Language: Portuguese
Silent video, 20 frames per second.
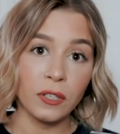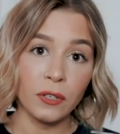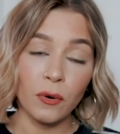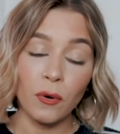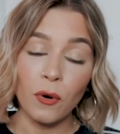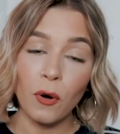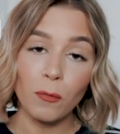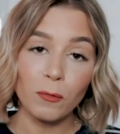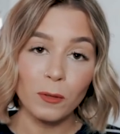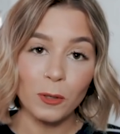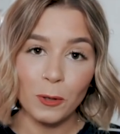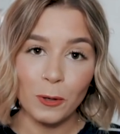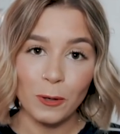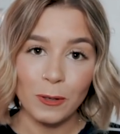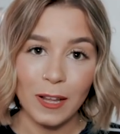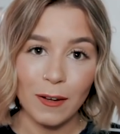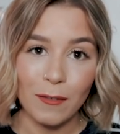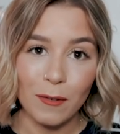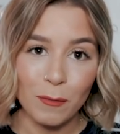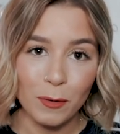que o computador
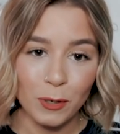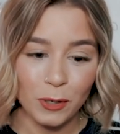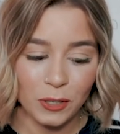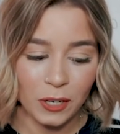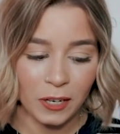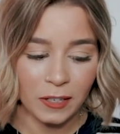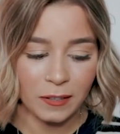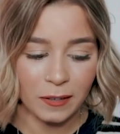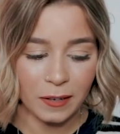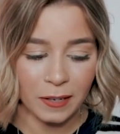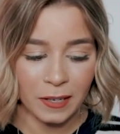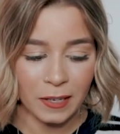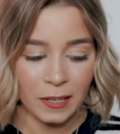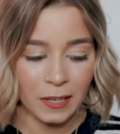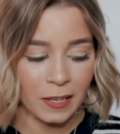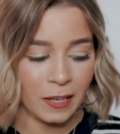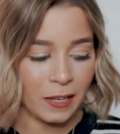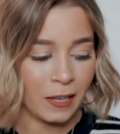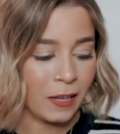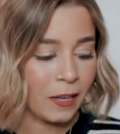não dava muito jeito
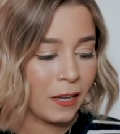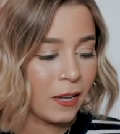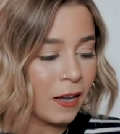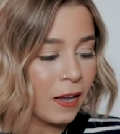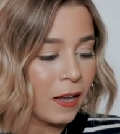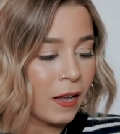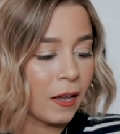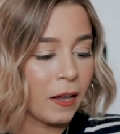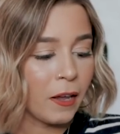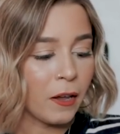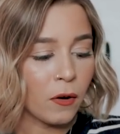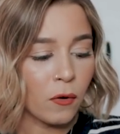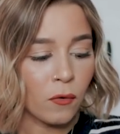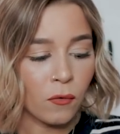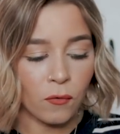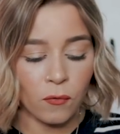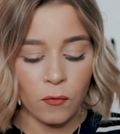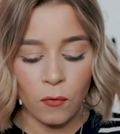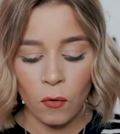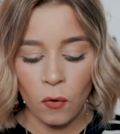aqui, eu
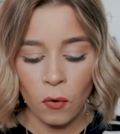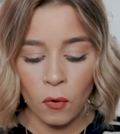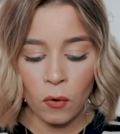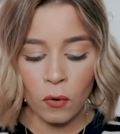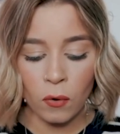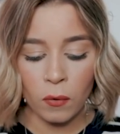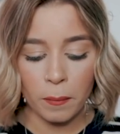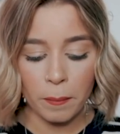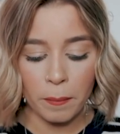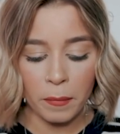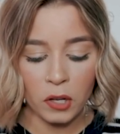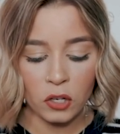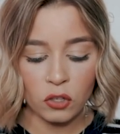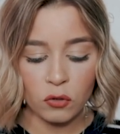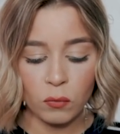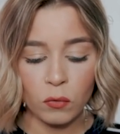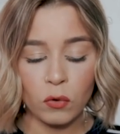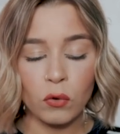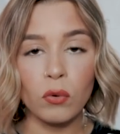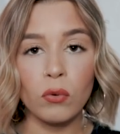vou
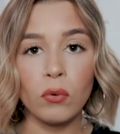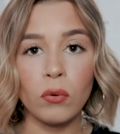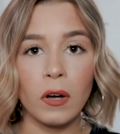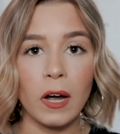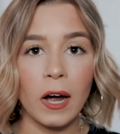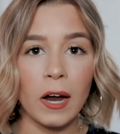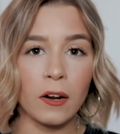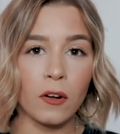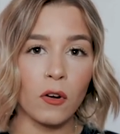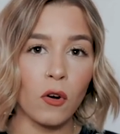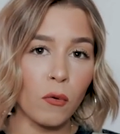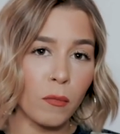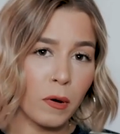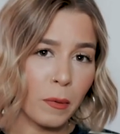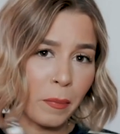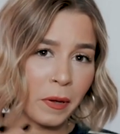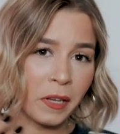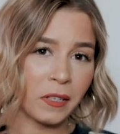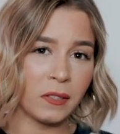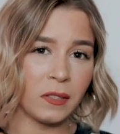mesmo colocar com
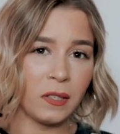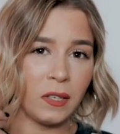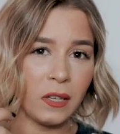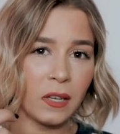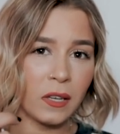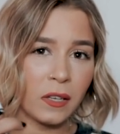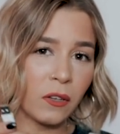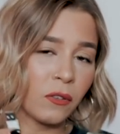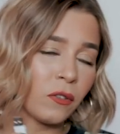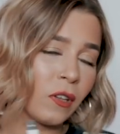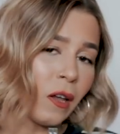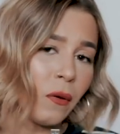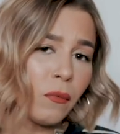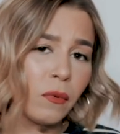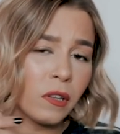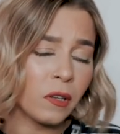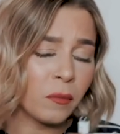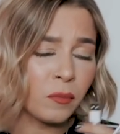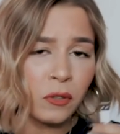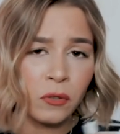uma pecinha que eu tenho,
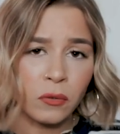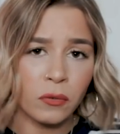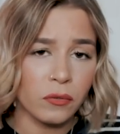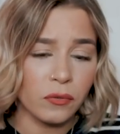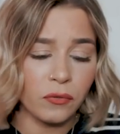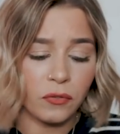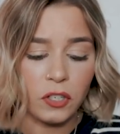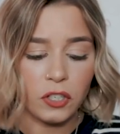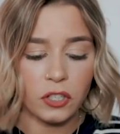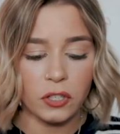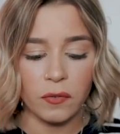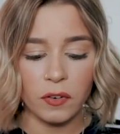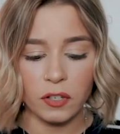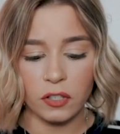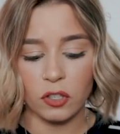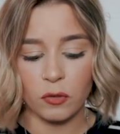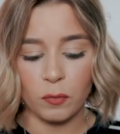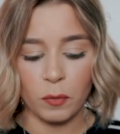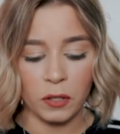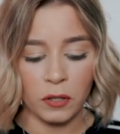um adaptador de ficha,
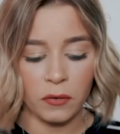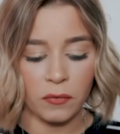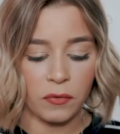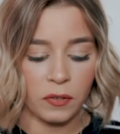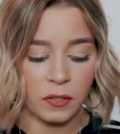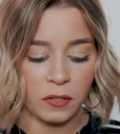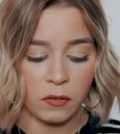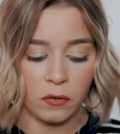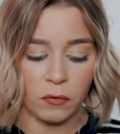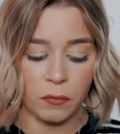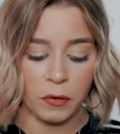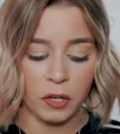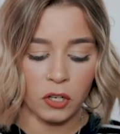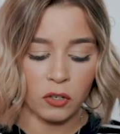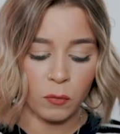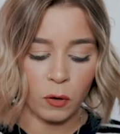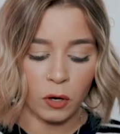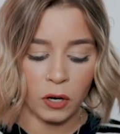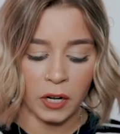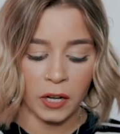vocês podem fazer o
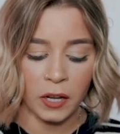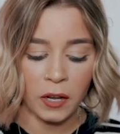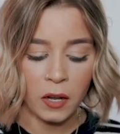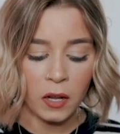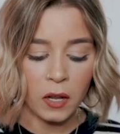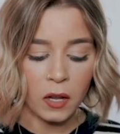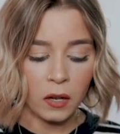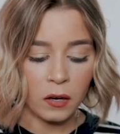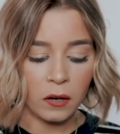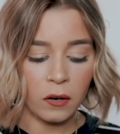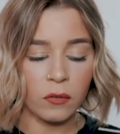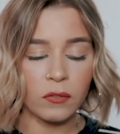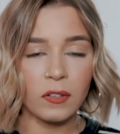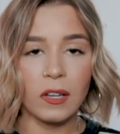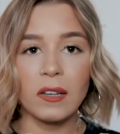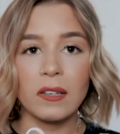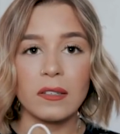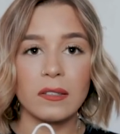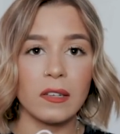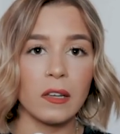mesmo, ok? Não
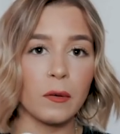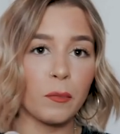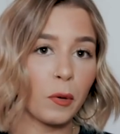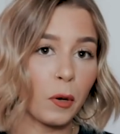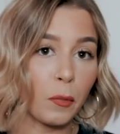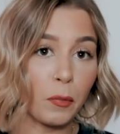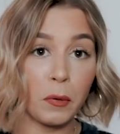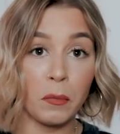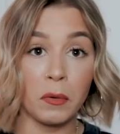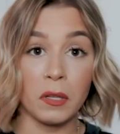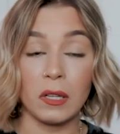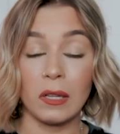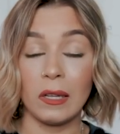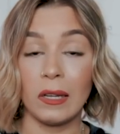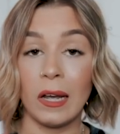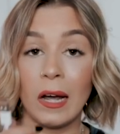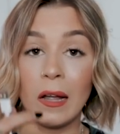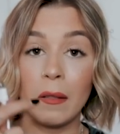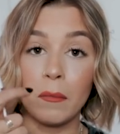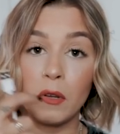tem que ser propriamente
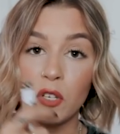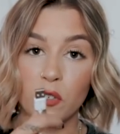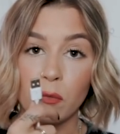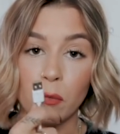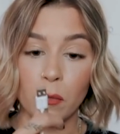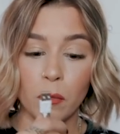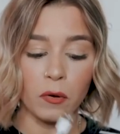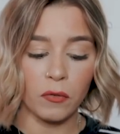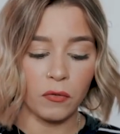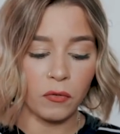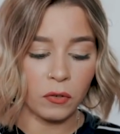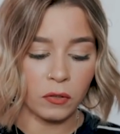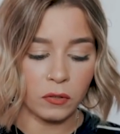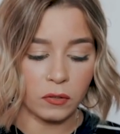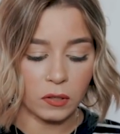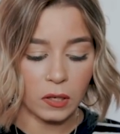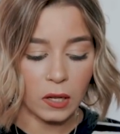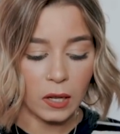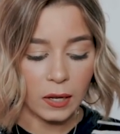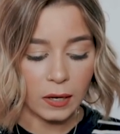ligado mesmo a uma
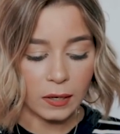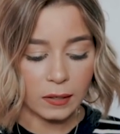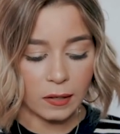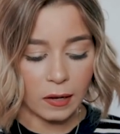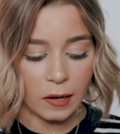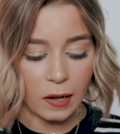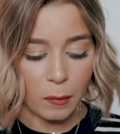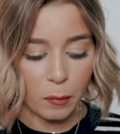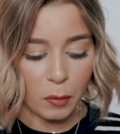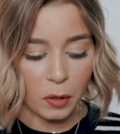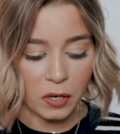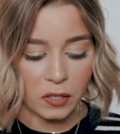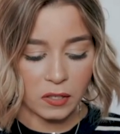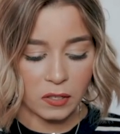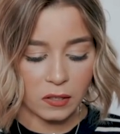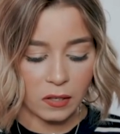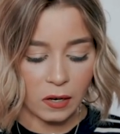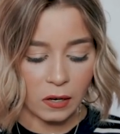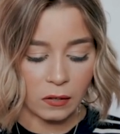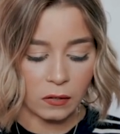fonte que tenha apenas
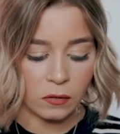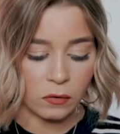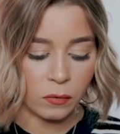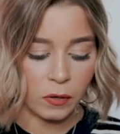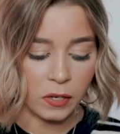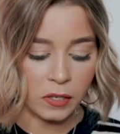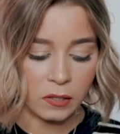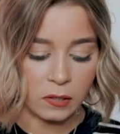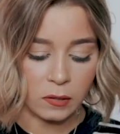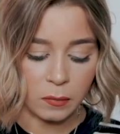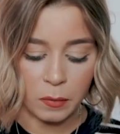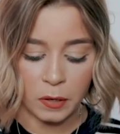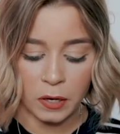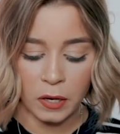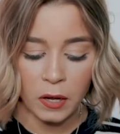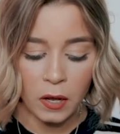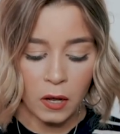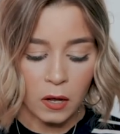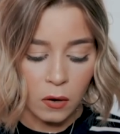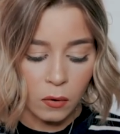entradas
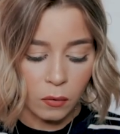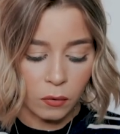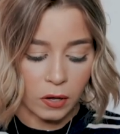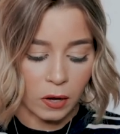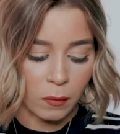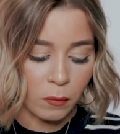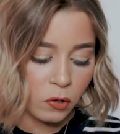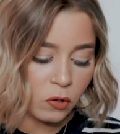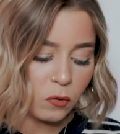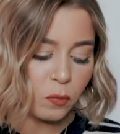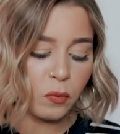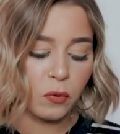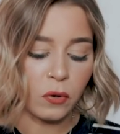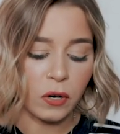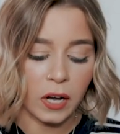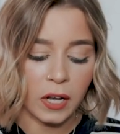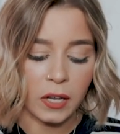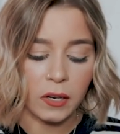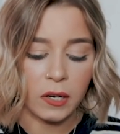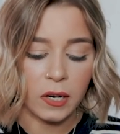USB, o que é muito
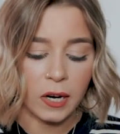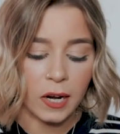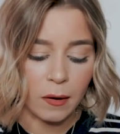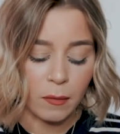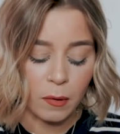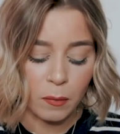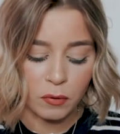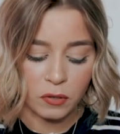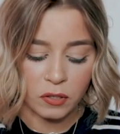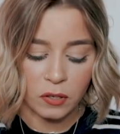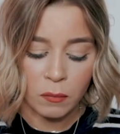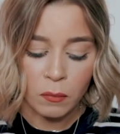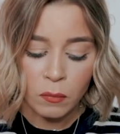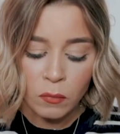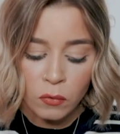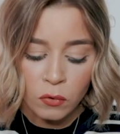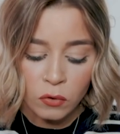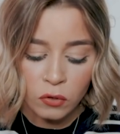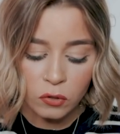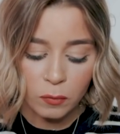porreiro e acaba por ser
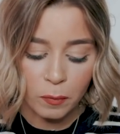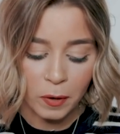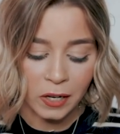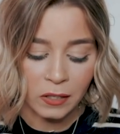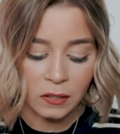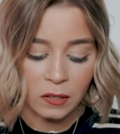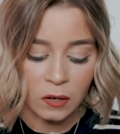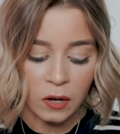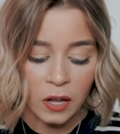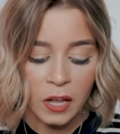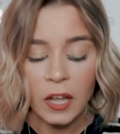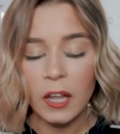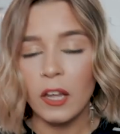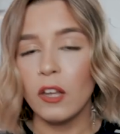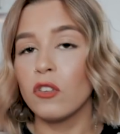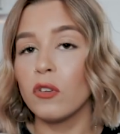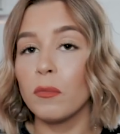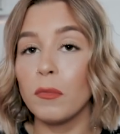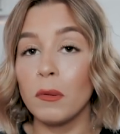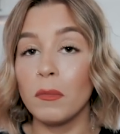muito prático.
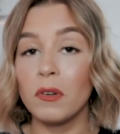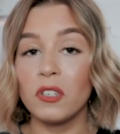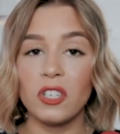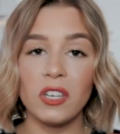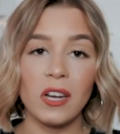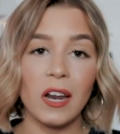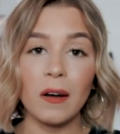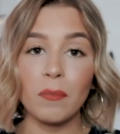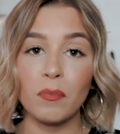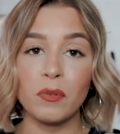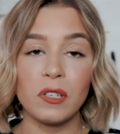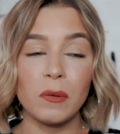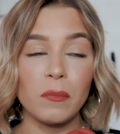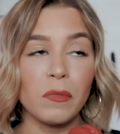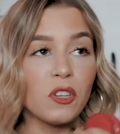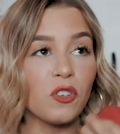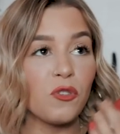Eu estou-me a imaginar, por exemplo,